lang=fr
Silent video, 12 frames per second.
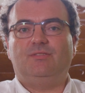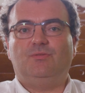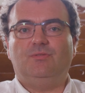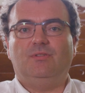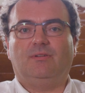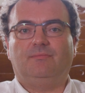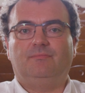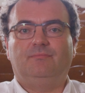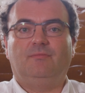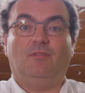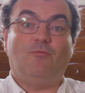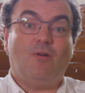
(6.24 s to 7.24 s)
étudiants,
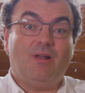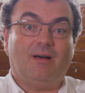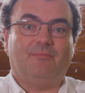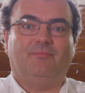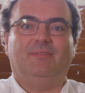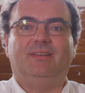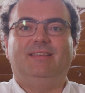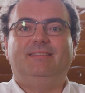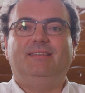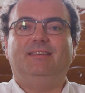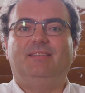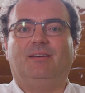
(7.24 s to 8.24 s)
voilà,
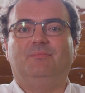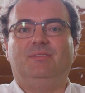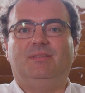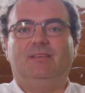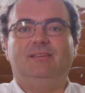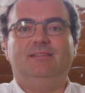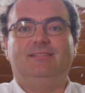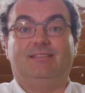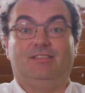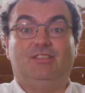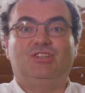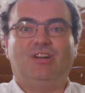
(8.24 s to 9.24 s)
l'été est terminé,
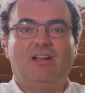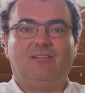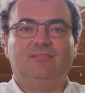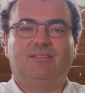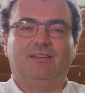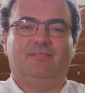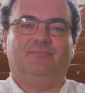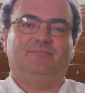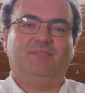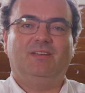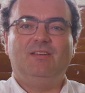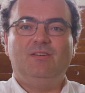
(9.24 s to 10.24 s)
c'est déjà la rentrée.
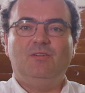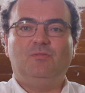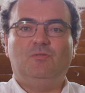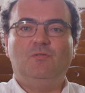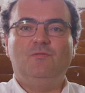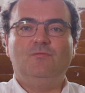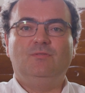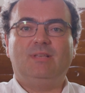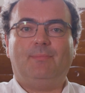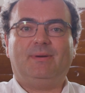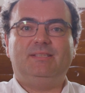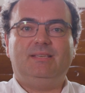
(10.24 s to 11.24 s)
Que vous vous
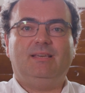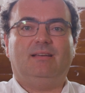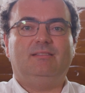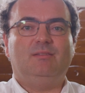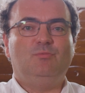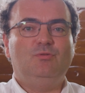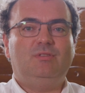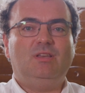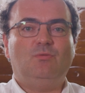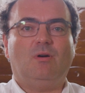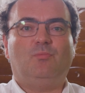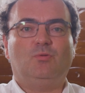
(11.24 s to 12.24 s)
apprêtiez à
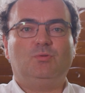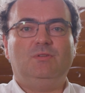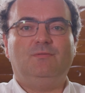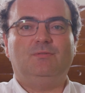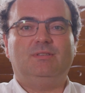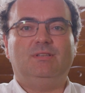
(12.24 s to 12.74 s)
débuter ou à poursuivre vos